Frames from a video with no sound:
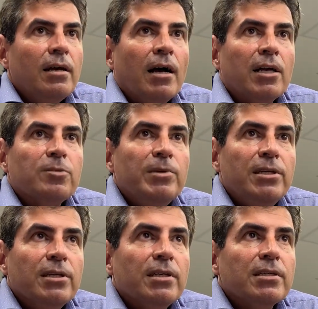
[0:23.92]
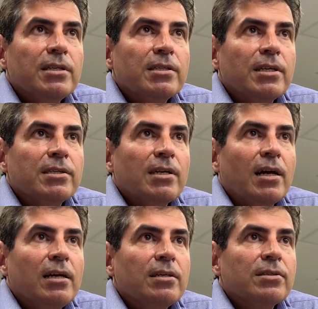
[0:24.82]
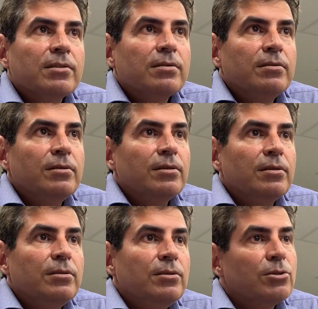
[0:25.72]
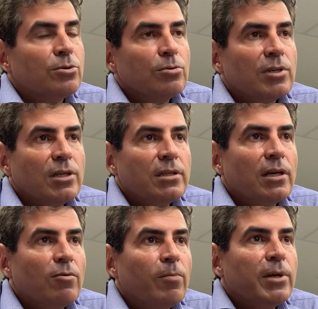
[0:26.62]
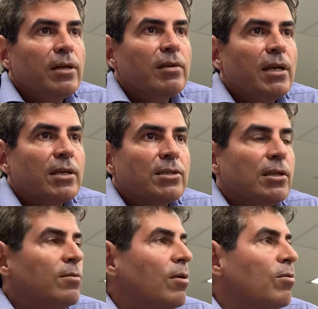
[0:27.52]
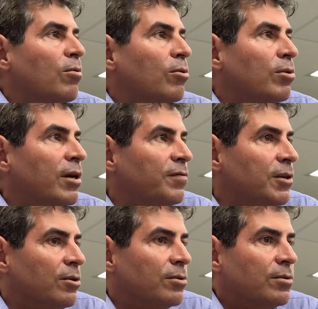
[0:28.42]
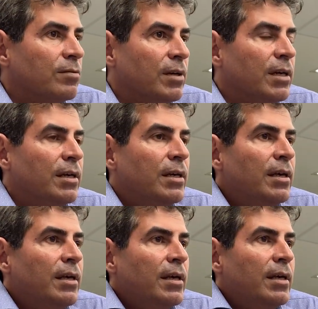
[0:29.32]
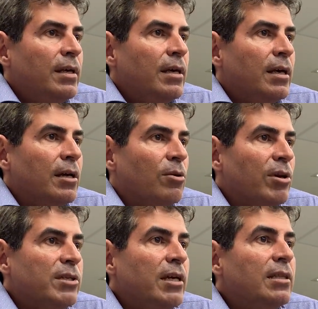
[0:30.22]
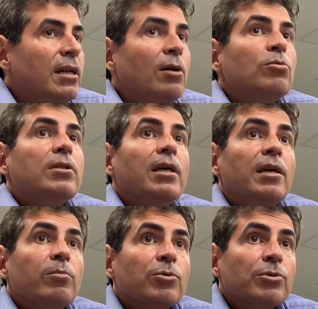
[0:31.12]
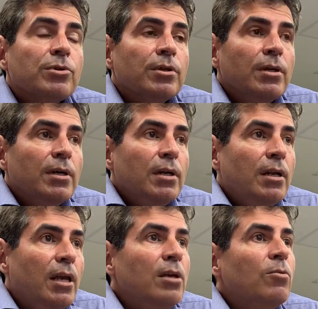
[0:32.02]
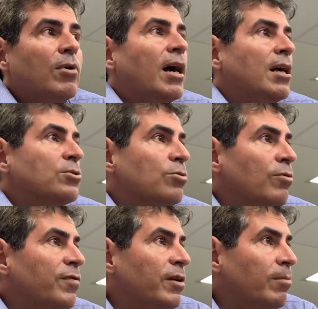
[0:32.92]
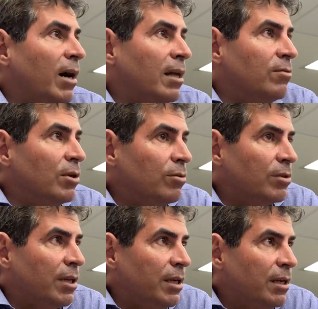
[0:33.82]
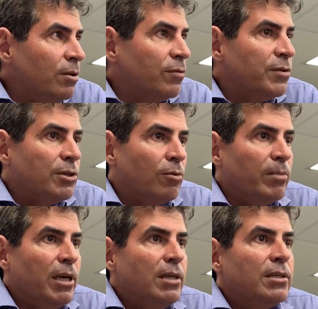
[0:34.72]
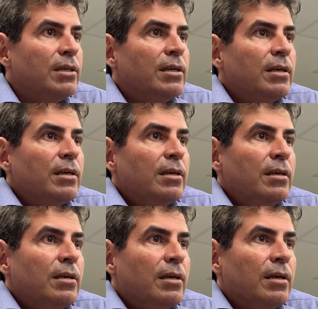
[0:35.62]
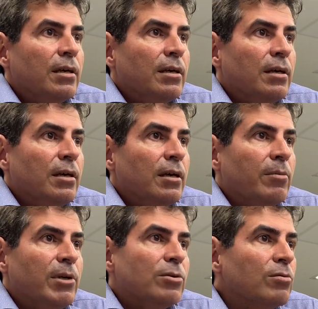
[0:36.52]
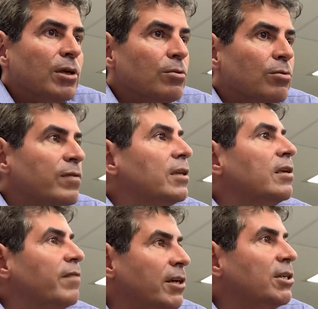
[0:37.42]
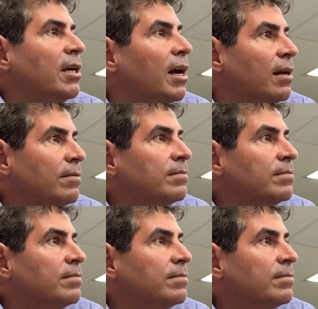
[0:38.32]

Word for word: as medidas necessárias de, disso tudo que a gente está acompanhando em relação ao coronavírus. Né? É, nós ainda não temos nenhum caso confirmado em Londrina oficialmente, é, mas eu não tenho dúvida que vai chegar.